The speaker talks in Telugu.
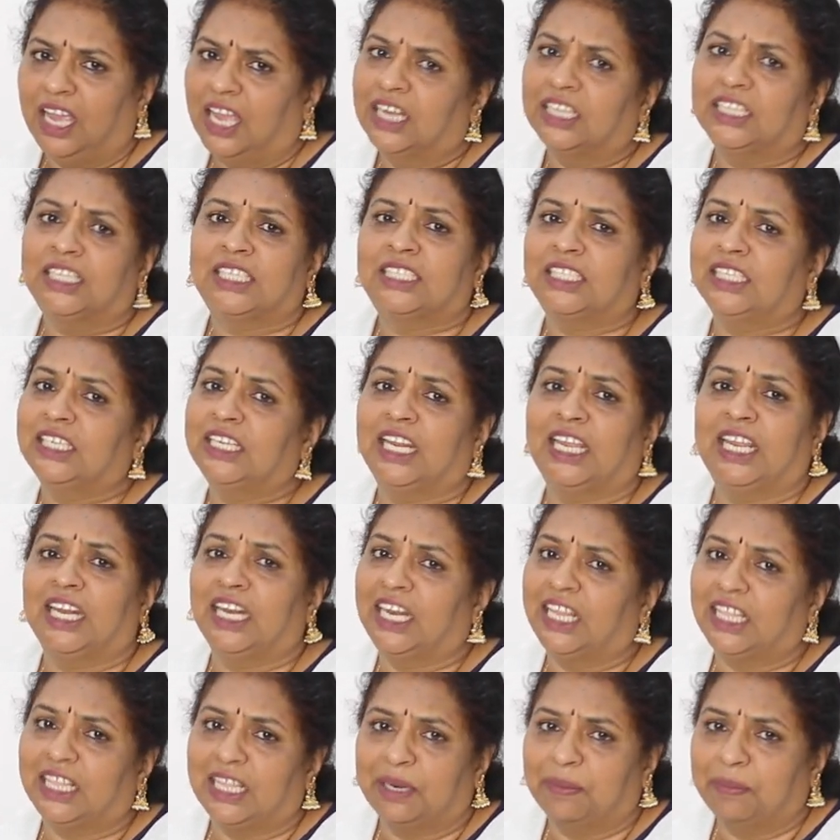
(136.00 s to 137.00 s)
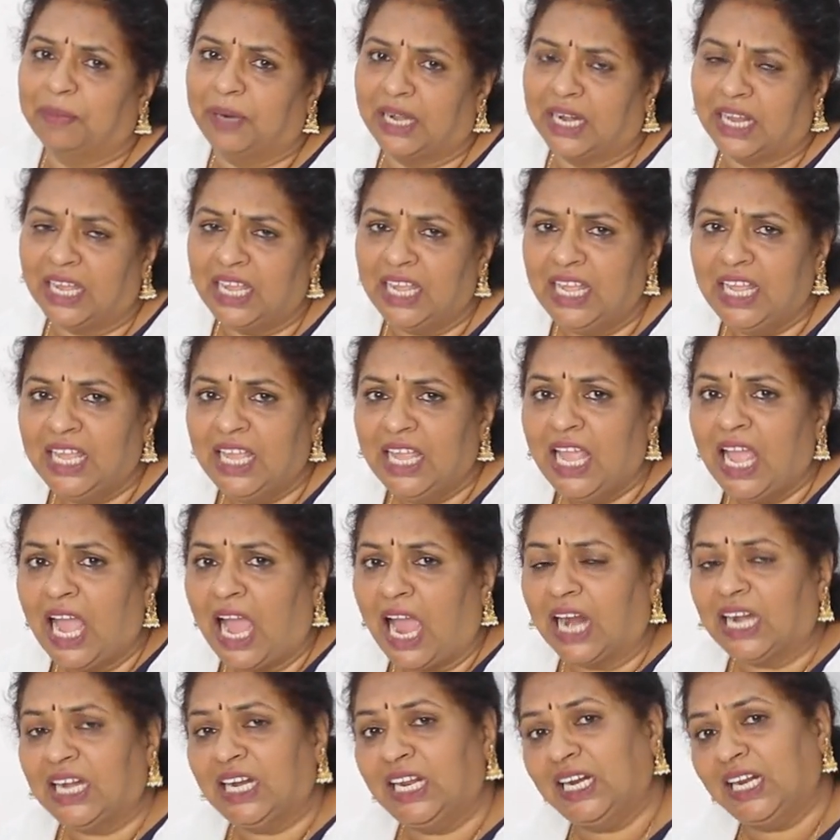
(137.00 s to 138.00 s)
అంత సీన్ ఏం లేదనమాట
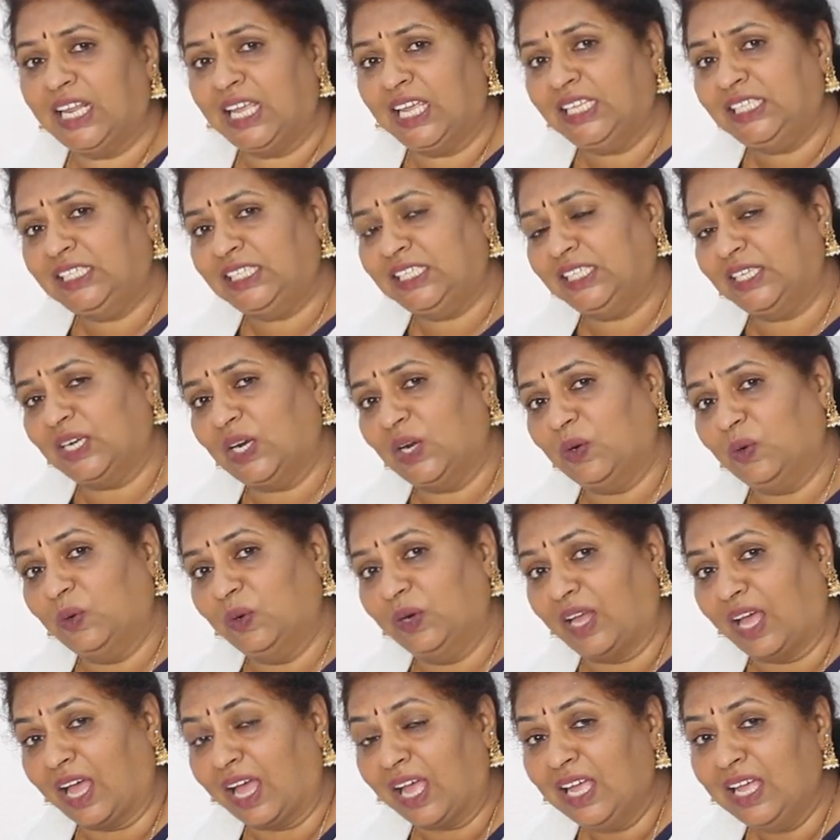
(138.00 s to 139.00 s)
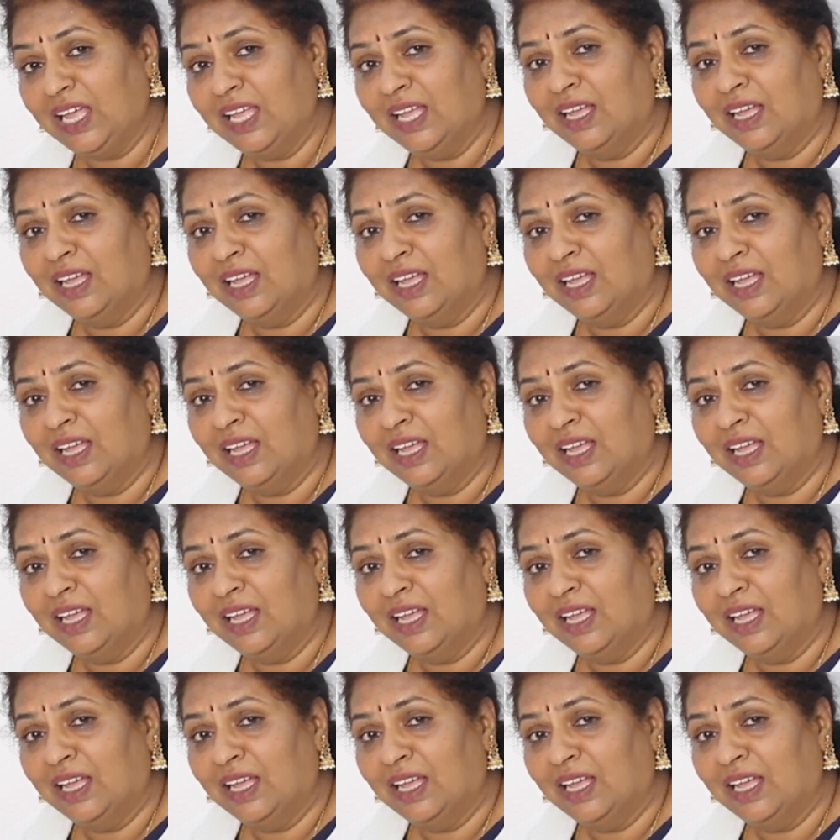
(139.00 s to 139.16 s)
అట్లనే చీరలు కూడా